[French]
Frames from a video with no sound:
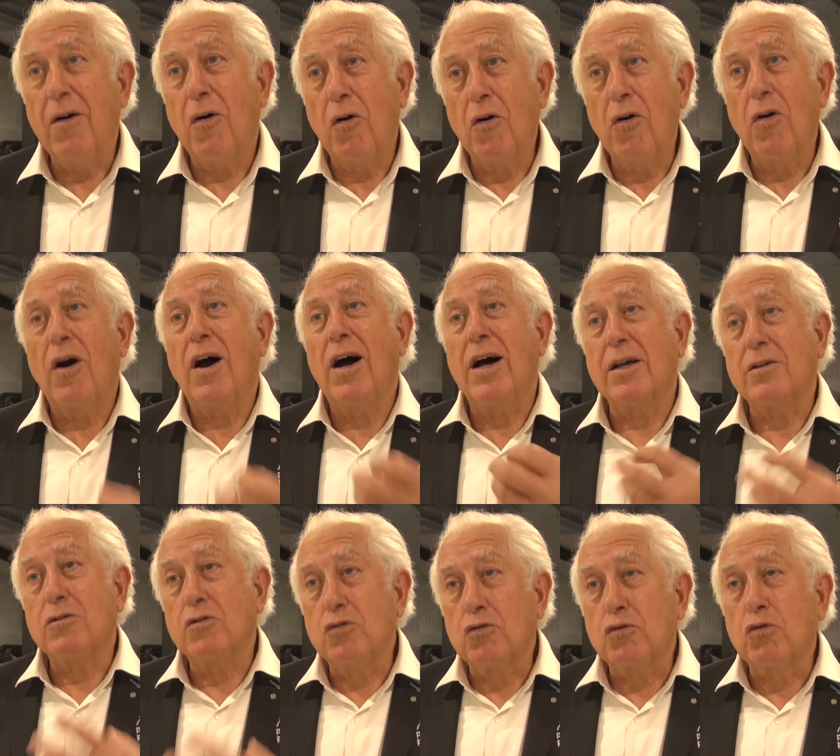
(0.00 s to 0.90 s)
on leur a,
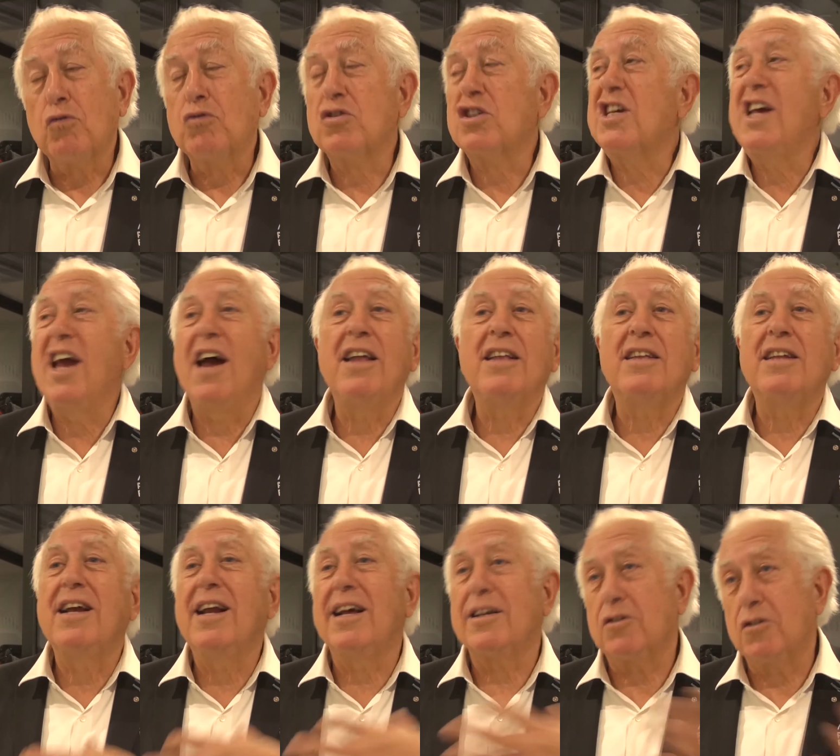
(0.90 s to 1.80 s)
ce qui a
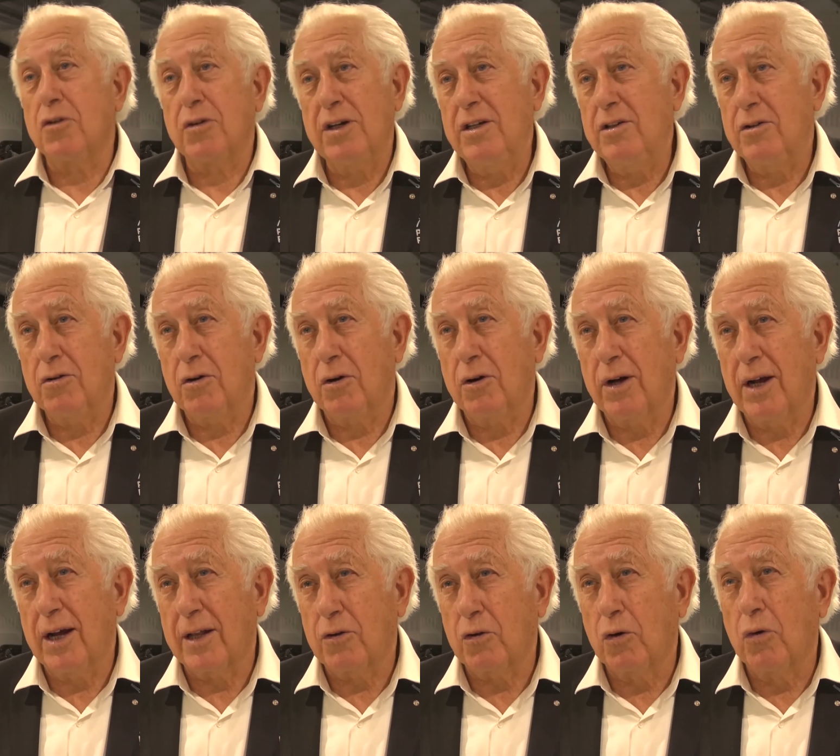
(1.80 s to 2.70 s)
été la cerise sur le
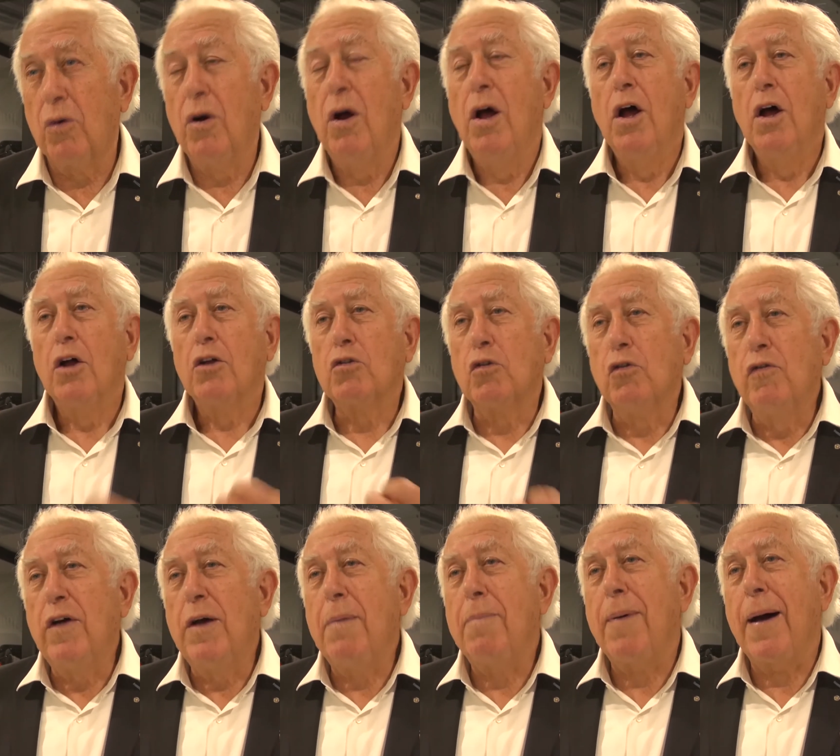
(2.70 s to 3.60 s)
gâteau,
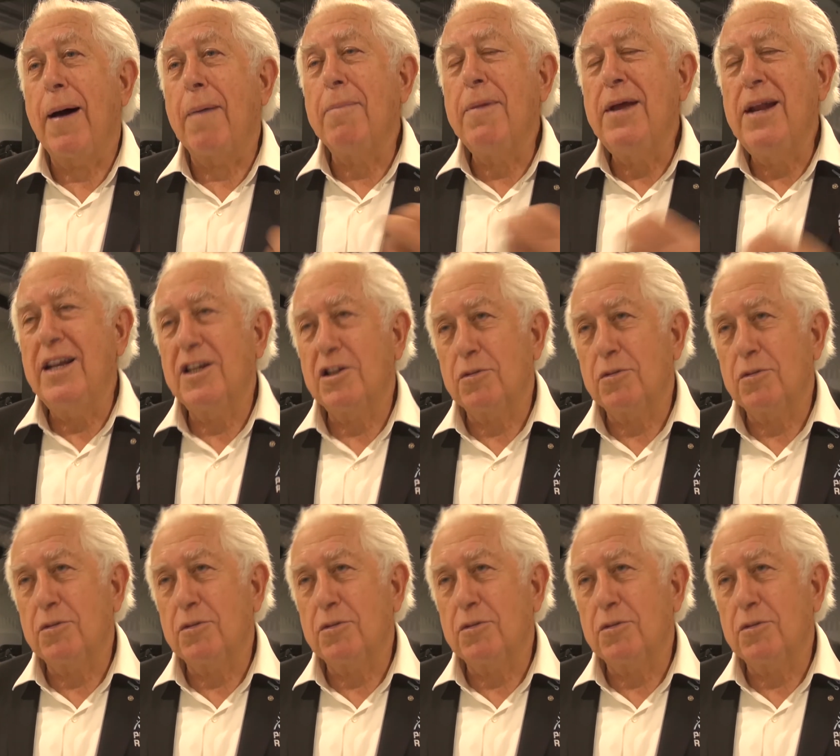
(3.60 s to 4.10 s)
trouvé parmi les